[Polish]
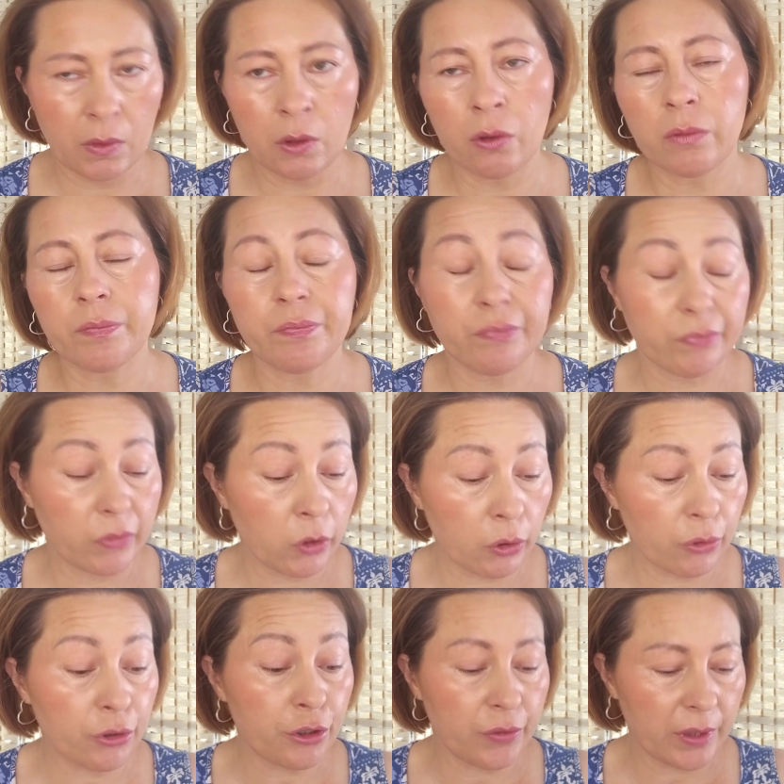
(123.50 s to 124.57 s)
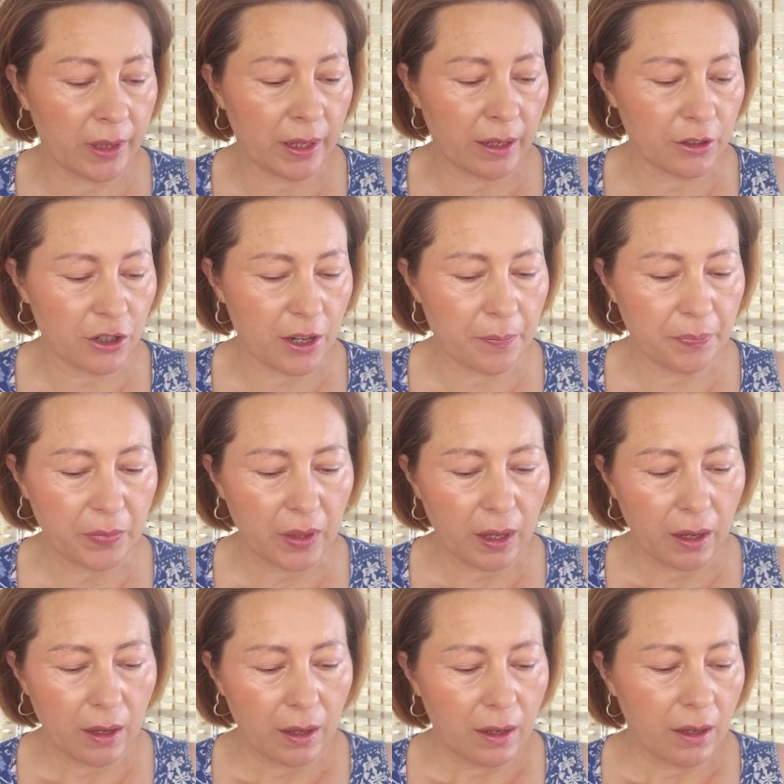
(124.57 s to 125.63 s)
do, do rozświetlacza.
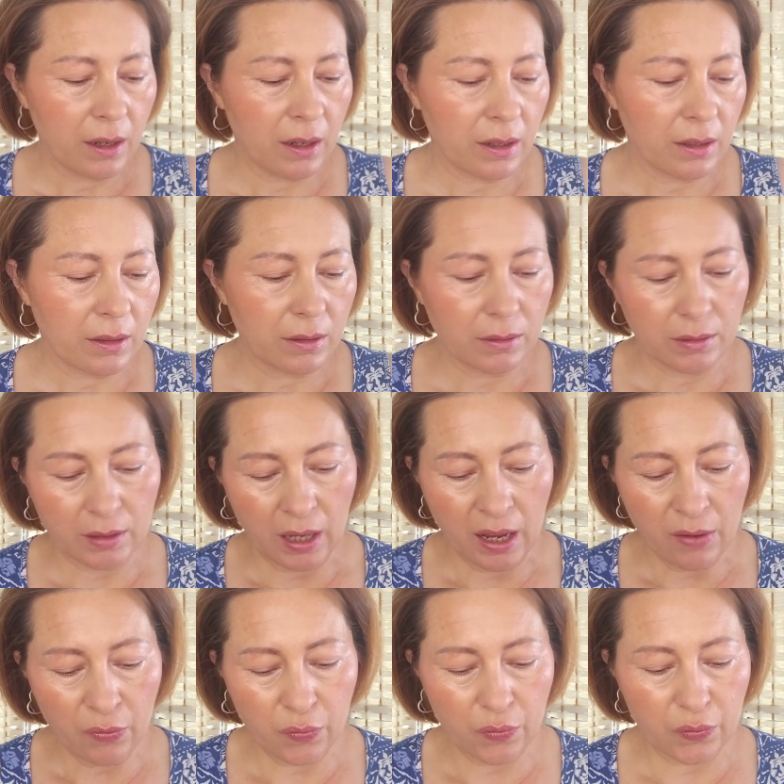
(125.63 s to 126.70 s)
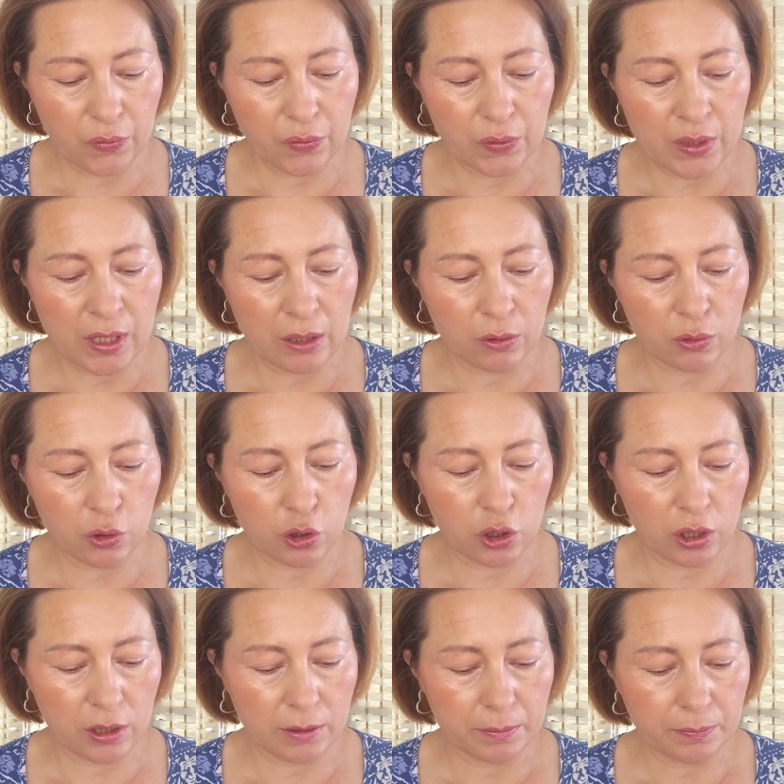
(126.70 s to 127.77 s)

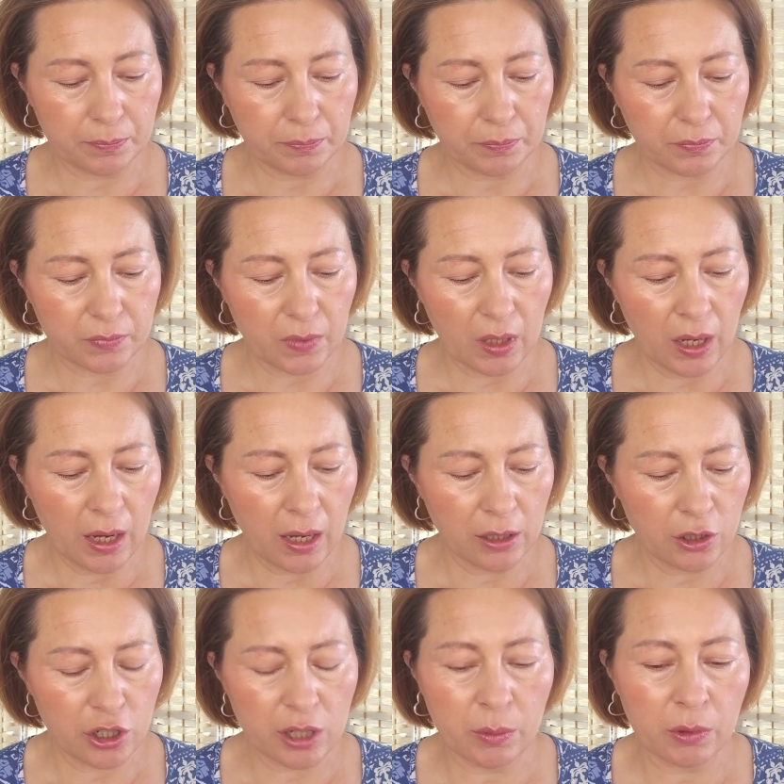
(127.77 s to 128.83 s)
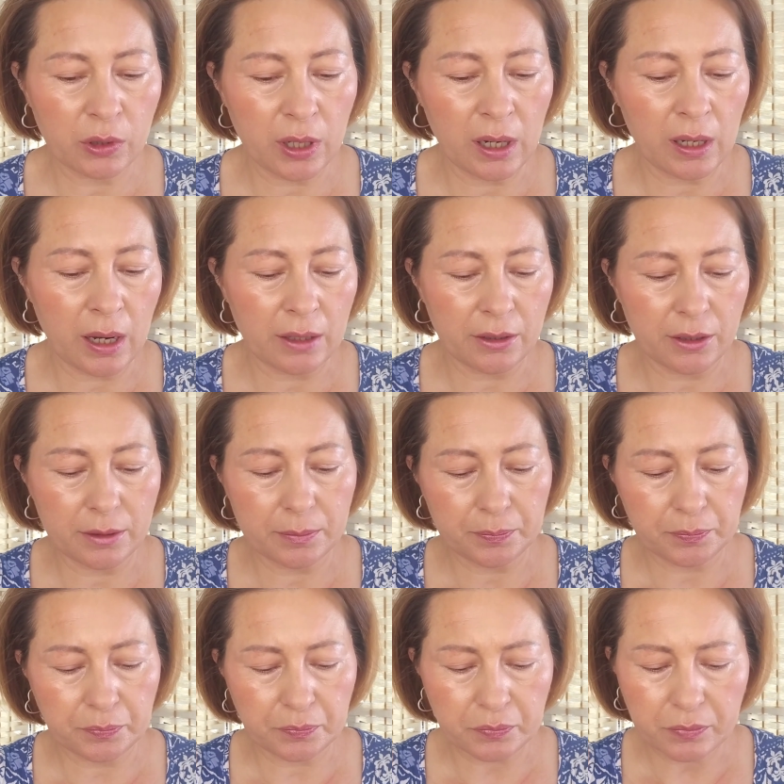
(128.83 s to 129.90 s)
F03 High Cheekbone Highlighter.
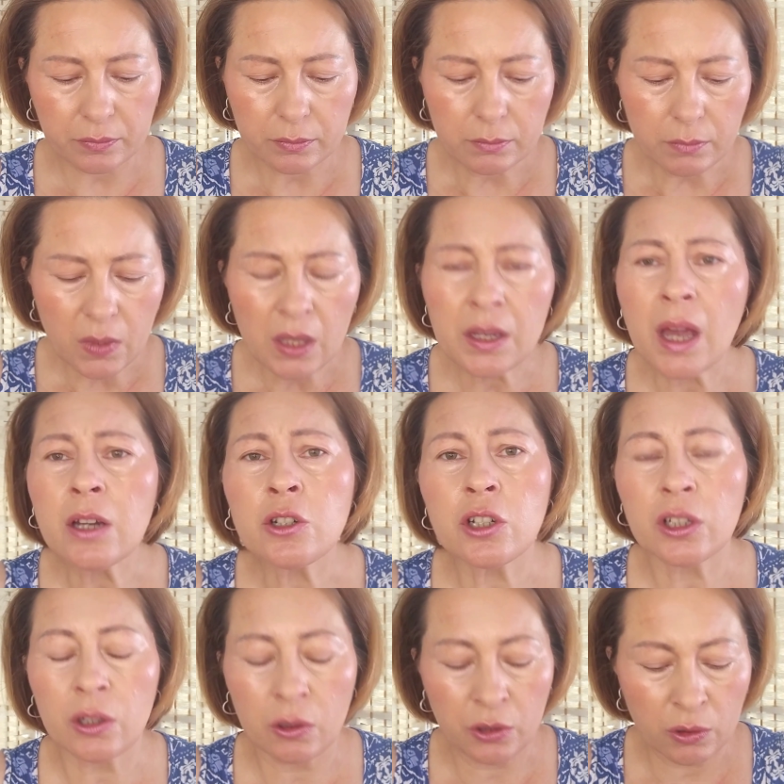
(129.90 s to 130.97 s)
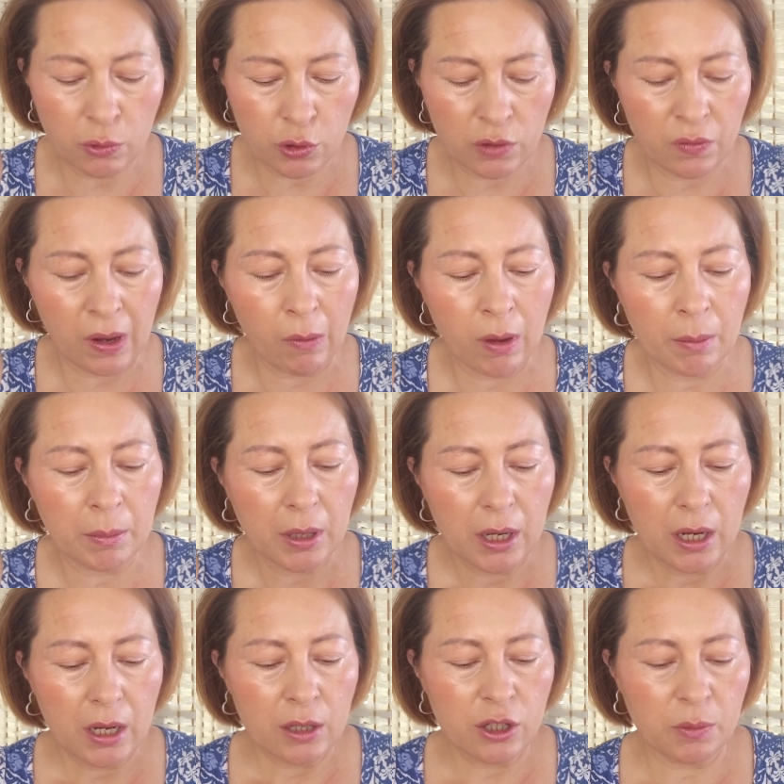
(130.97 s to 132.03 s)
Ja jeszcze tego nie używałam.
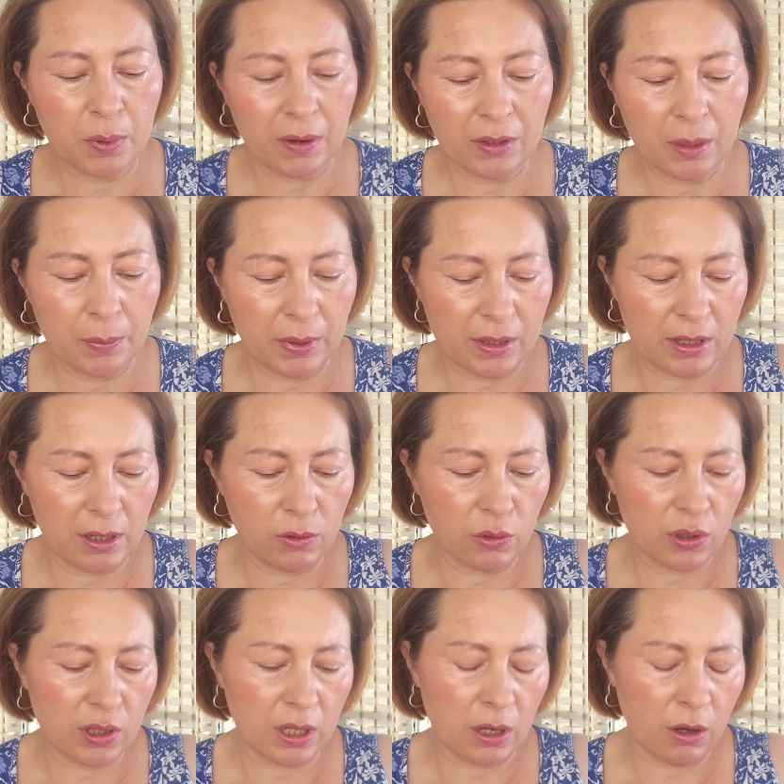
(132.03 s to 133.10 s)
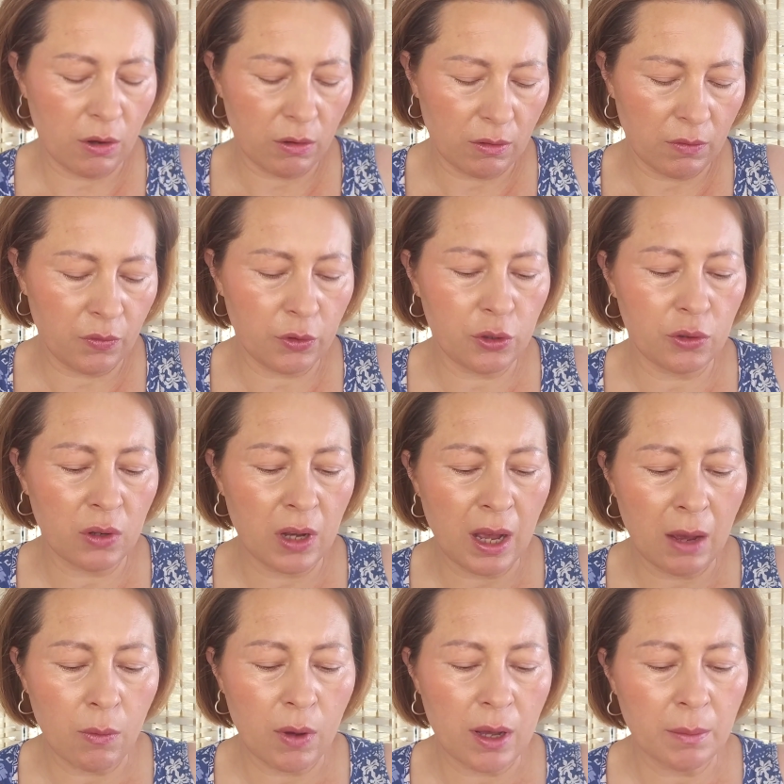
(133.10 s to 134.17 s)
Co prawda pędzel już z tego
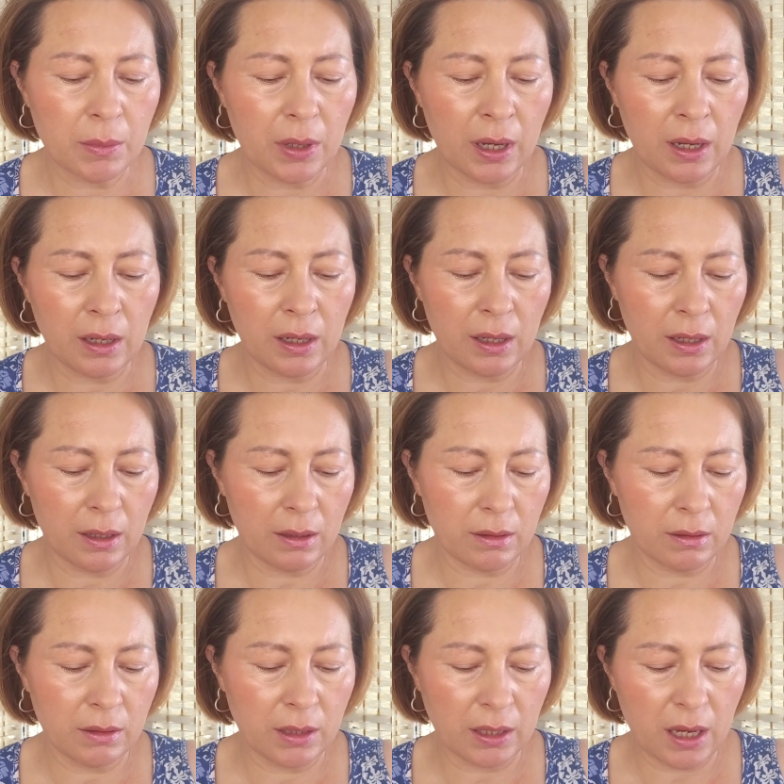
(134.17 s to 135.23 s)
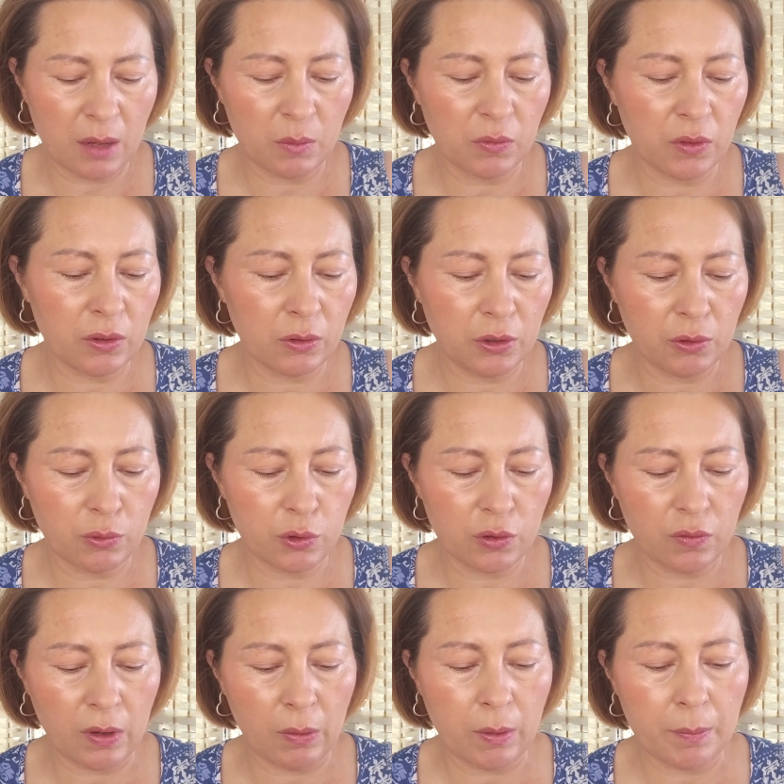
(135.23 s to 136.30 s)
wyciągałam, ale e, tak jak mówię, no nie
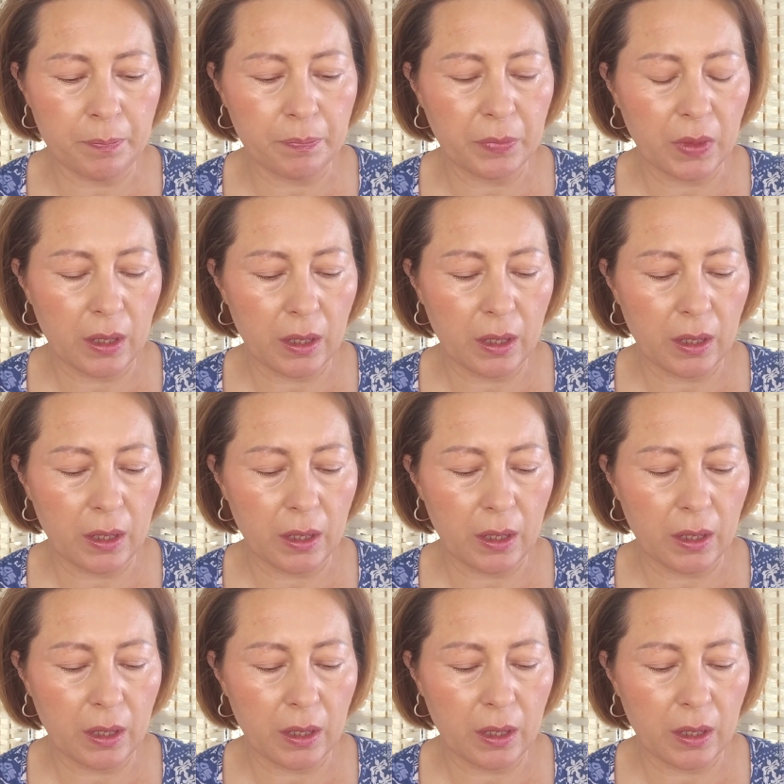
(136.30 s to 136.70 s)
używałam.